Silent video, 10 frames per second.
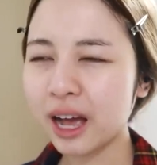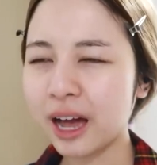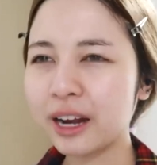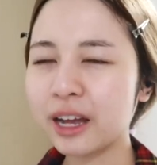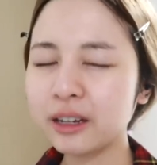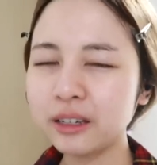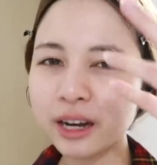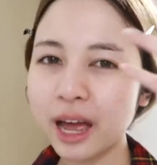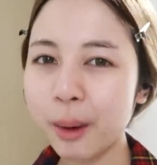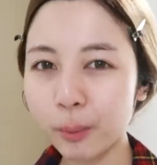กาศอะคือ
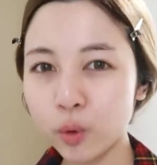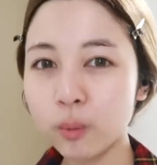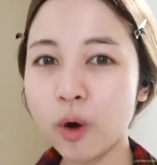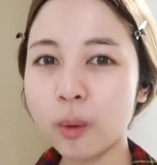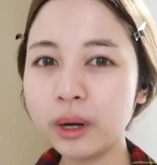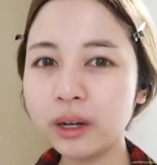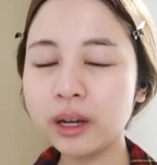หน้าแบบดูหมองไปเล